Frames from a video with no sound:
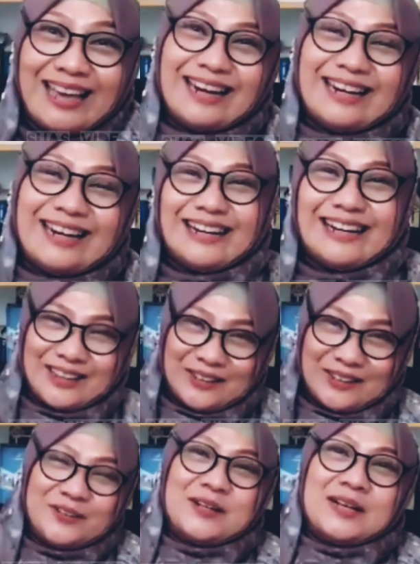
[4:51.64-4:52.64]
lain kan
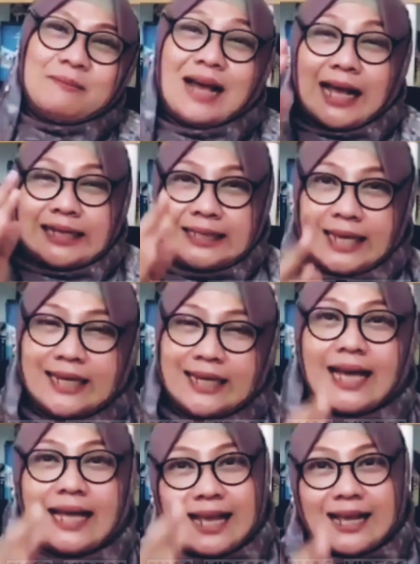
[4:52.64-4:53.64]
gitu. Makanya
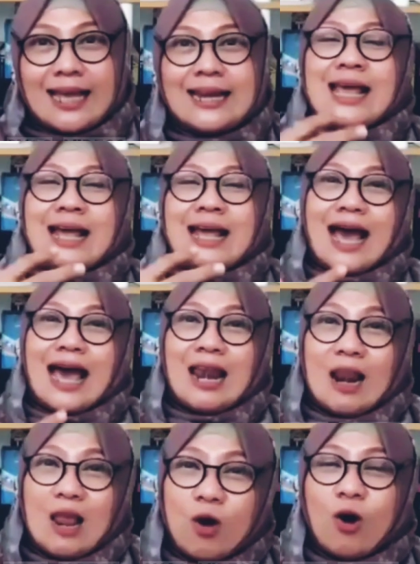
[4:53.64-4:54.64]
dikatakan
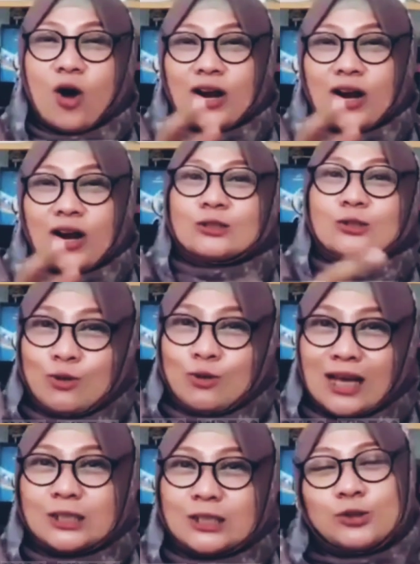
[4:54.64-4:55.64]
kalau orang
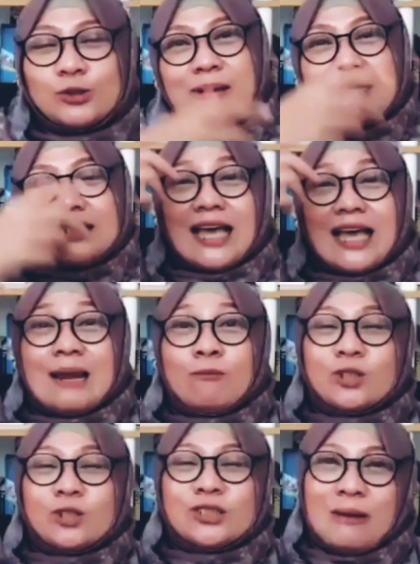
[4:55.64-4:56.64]
tua sudah bisa
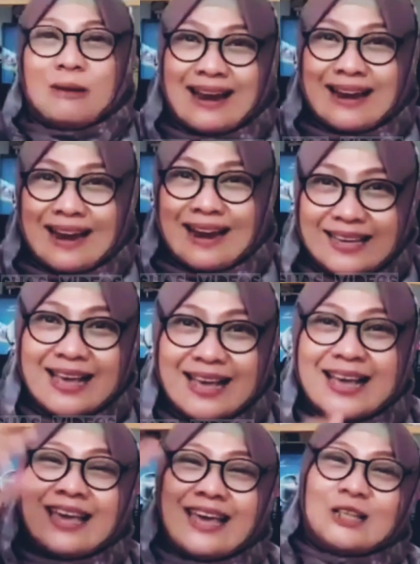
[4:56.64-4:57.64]
lembut sama anaknya
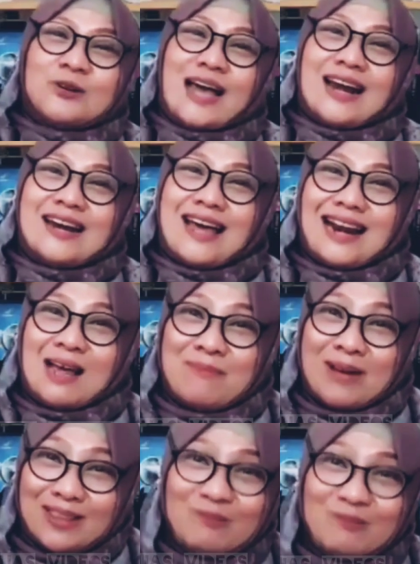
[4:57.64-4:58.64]
itu karena
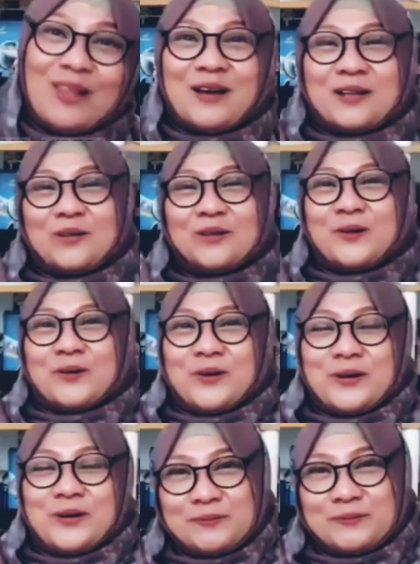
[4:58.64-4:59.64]
rahmat Allah
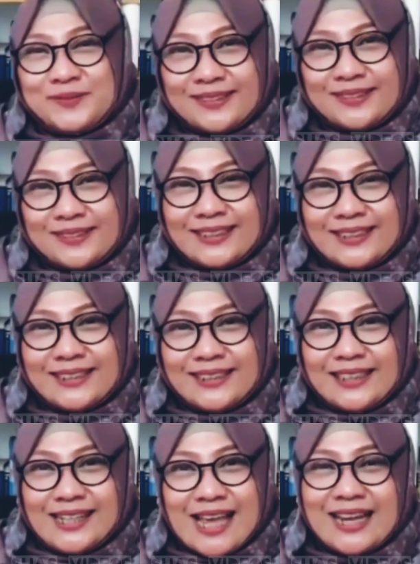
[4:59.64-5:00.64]
turun.
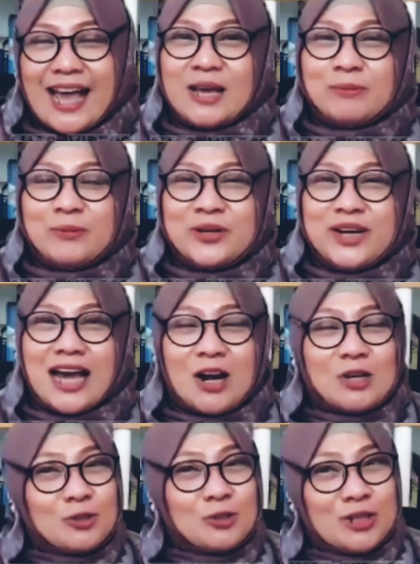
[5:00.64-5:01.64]
Jadi ayah bunda
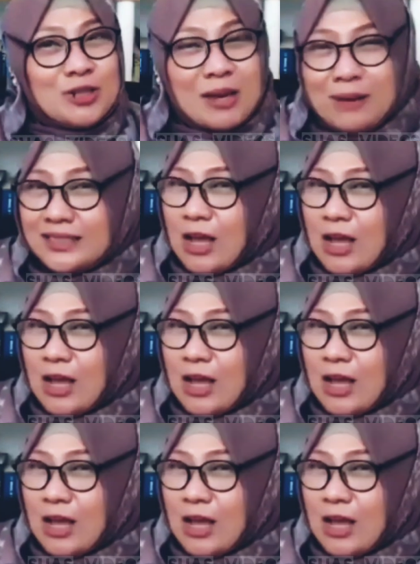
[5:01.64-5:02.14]
kalau sudah bisa